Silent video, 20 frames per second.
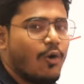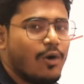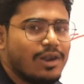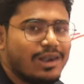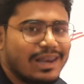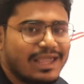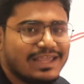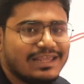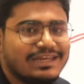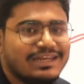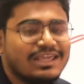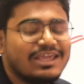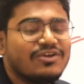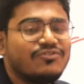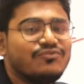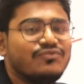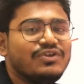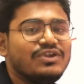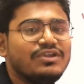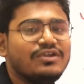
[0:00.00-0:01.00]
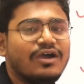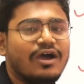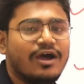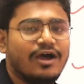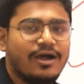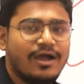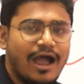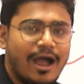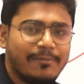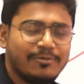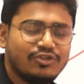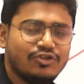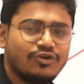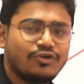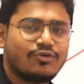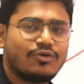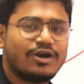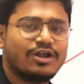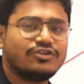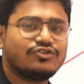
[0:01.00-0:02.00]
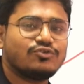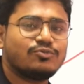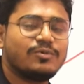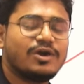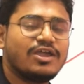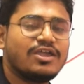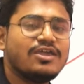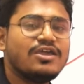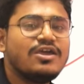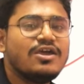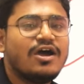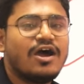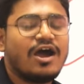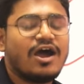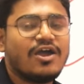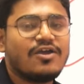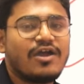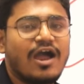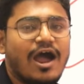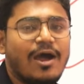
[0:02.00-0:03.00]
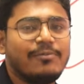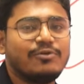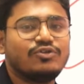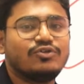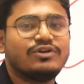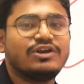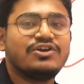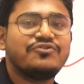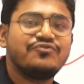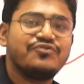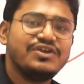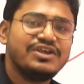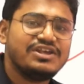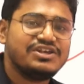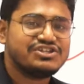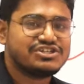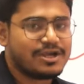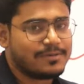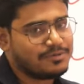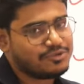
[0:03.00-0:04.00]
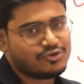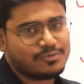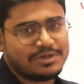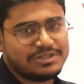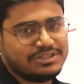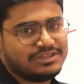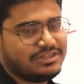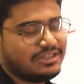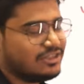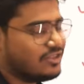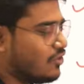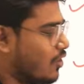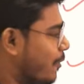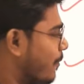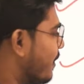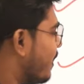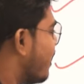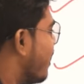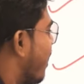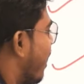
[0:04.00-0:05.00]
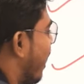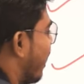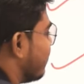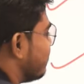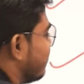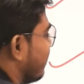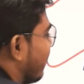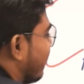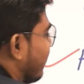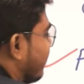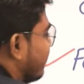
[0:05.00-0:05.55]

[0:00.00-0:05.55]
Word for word: অনলাইনে ফি আবেদন করার সময় আবেদনের ফি হিসাবে তোমাদের দিতে হবে আর যারা